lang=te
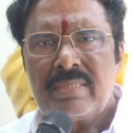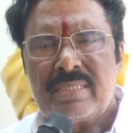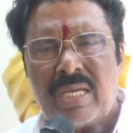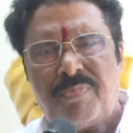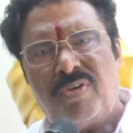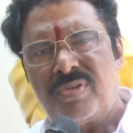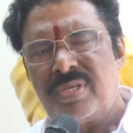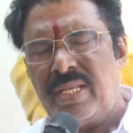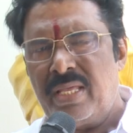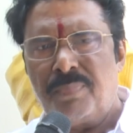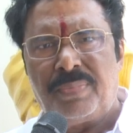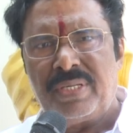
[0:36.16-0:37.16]
సమ్యవస్థలు
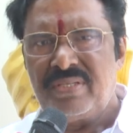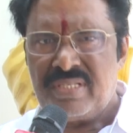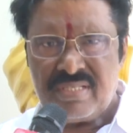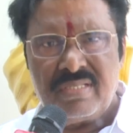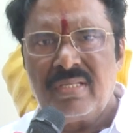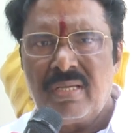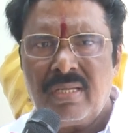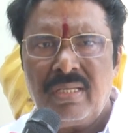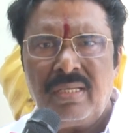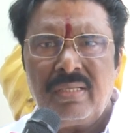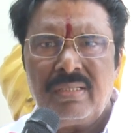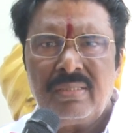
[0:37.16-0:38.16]
ఏర్పాటు చేసింది
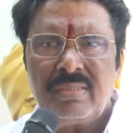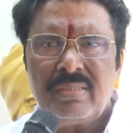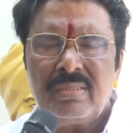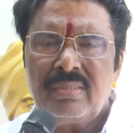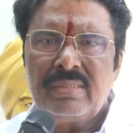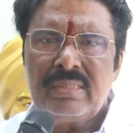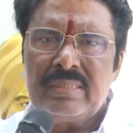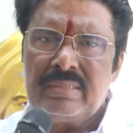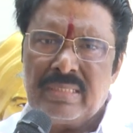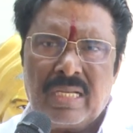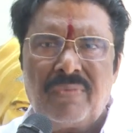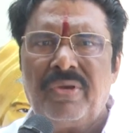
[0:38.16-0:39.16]
కానీ
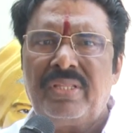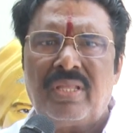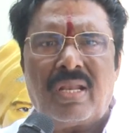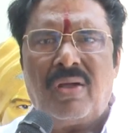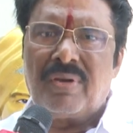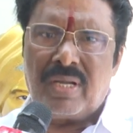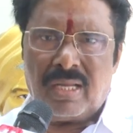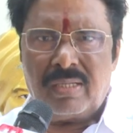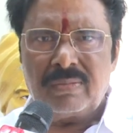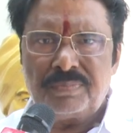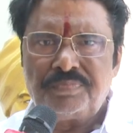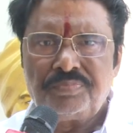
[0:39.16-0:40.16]
జనం అయితే రావట్లా
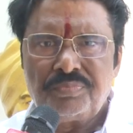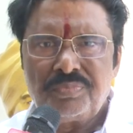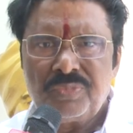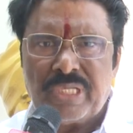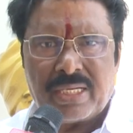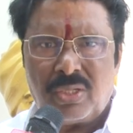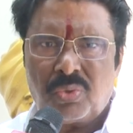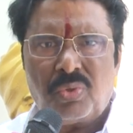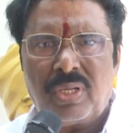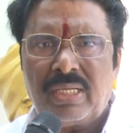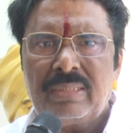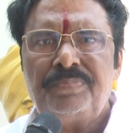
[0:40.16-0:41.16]
ఎక్కడ
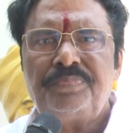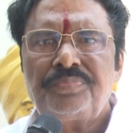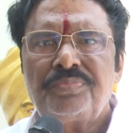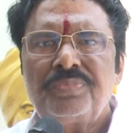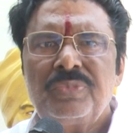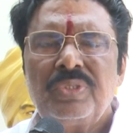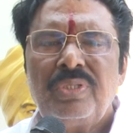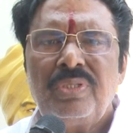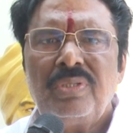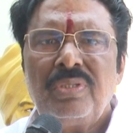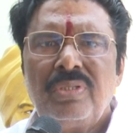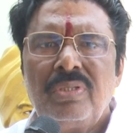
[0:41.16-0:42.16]
కూడా
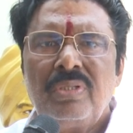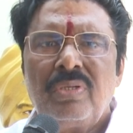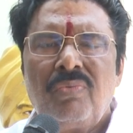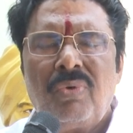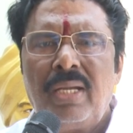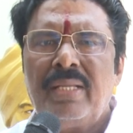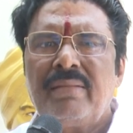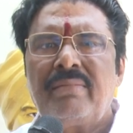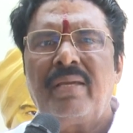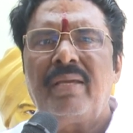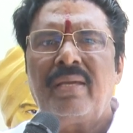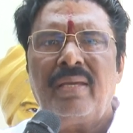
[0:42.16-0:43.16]

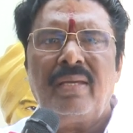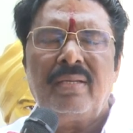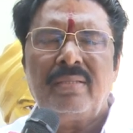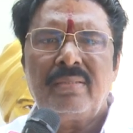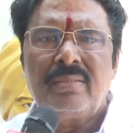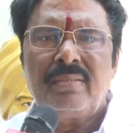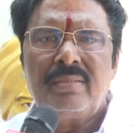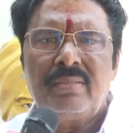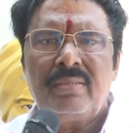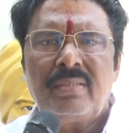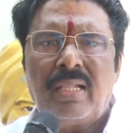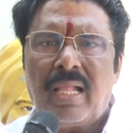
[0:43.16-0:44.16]
వాళ్ళైతే
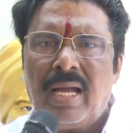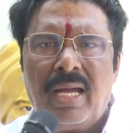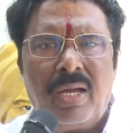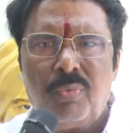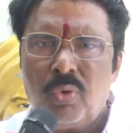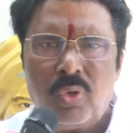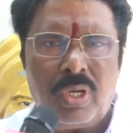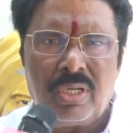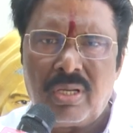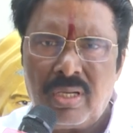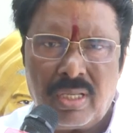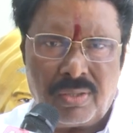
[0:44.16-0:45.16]
ఆహా ఊహో
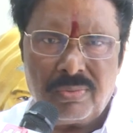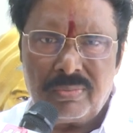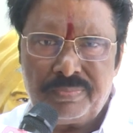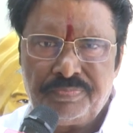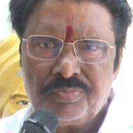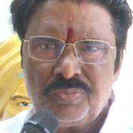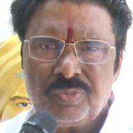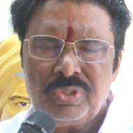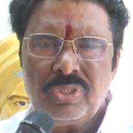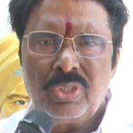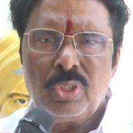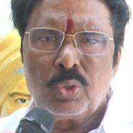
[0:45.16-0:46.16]
అంటున్నారు
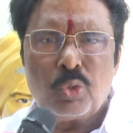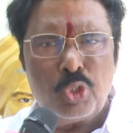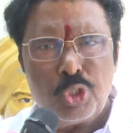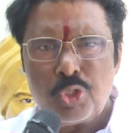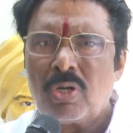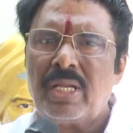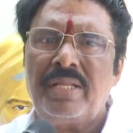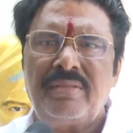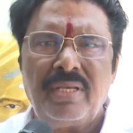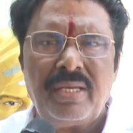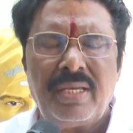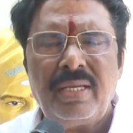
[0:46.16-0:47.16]
కొన్ని
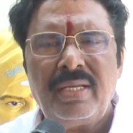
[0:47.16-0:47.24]
చోట్లయితే